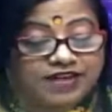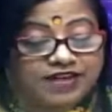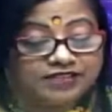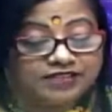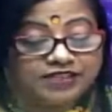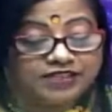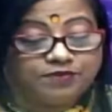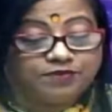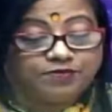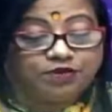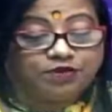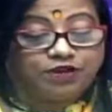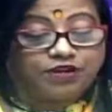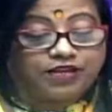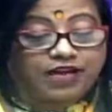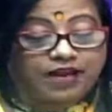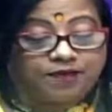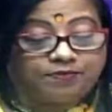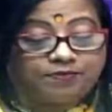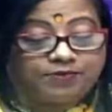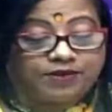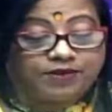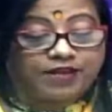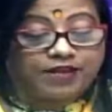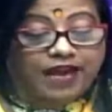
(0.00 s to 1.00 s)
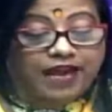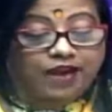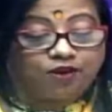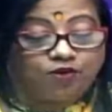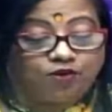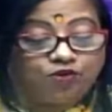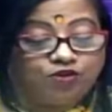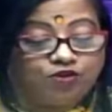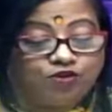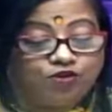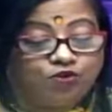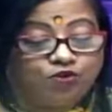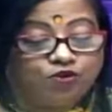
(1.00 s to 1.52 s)
আছে বলেই আপনি
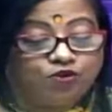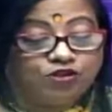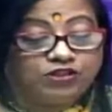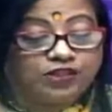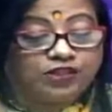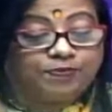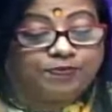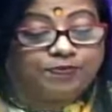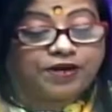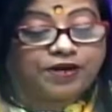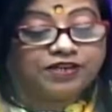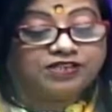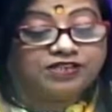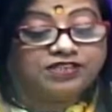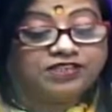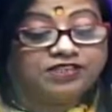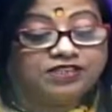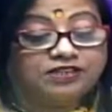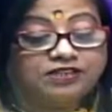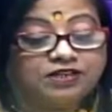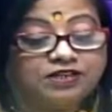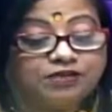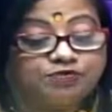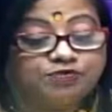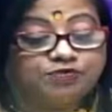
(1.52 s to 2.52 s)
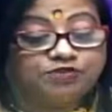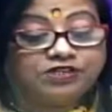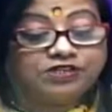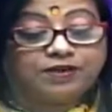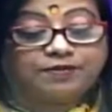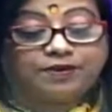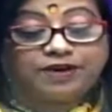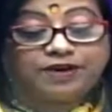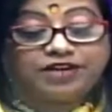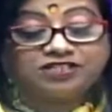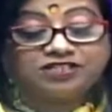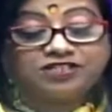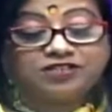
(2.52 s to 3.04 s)
এখনো করতে পারছেন না বুঝতে
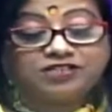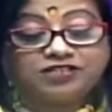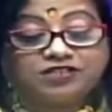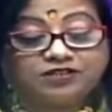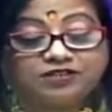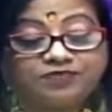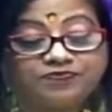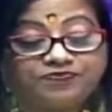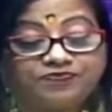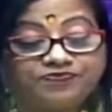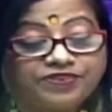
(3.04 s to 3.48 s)
পেরেছেন